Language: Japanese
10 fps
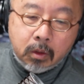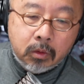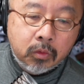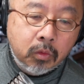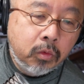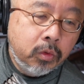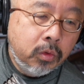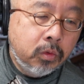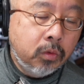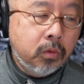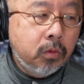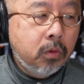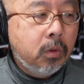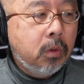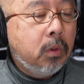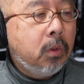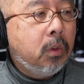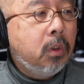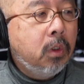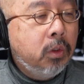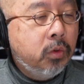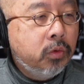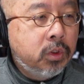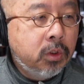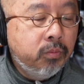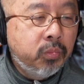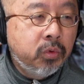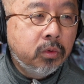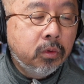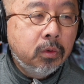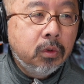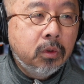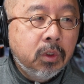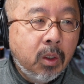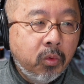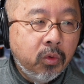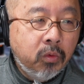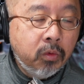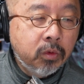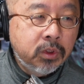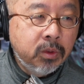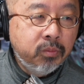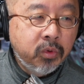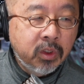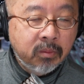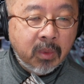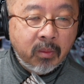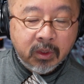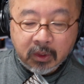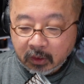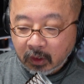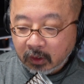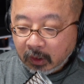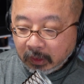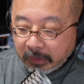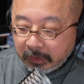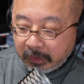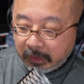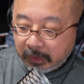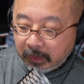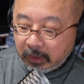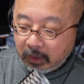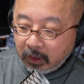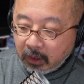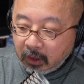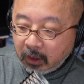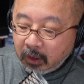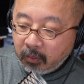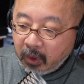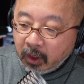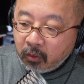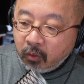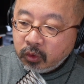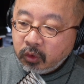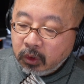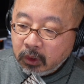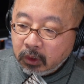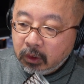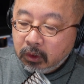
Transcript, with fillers: あのこういう非常にシンプルなものをシンプルなままにただ、えーまあ、エコー処理、